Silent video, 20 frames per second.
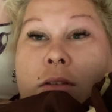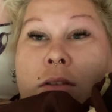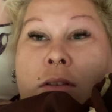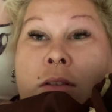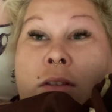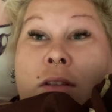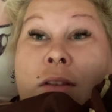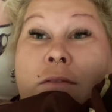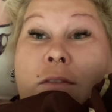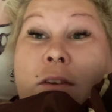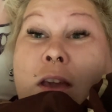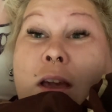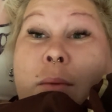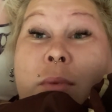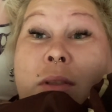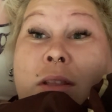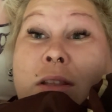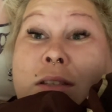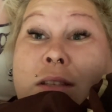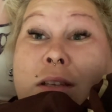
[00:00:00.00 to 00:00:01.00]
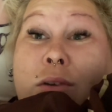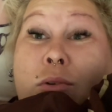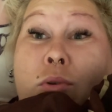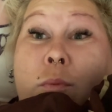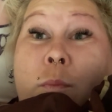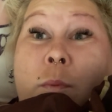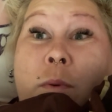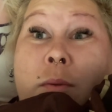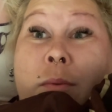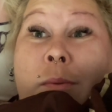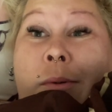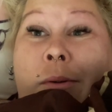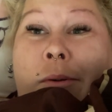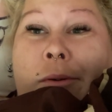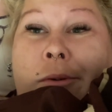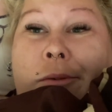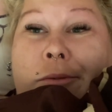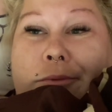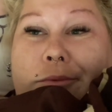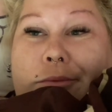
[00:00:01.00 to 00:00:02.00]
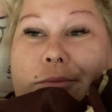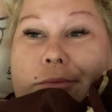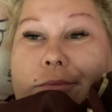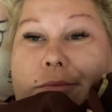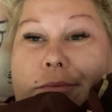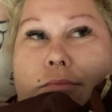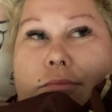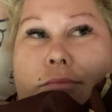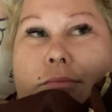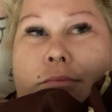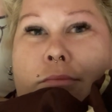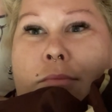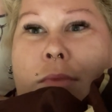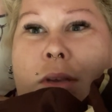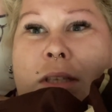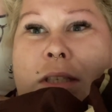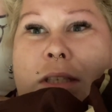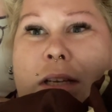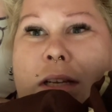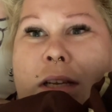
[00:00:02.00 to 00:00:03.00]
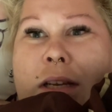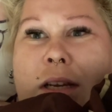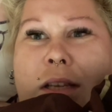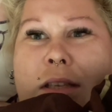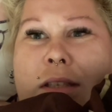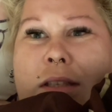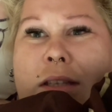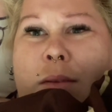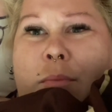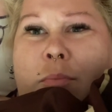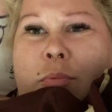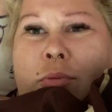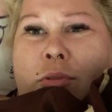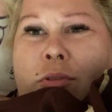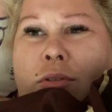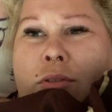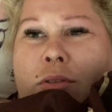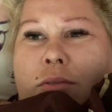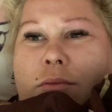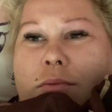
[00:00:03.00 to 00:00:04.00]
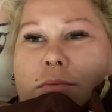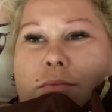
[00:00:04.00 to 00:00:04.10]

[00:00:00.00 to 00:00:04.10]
zawijamy na zakupy, bo masakra jest tak późno.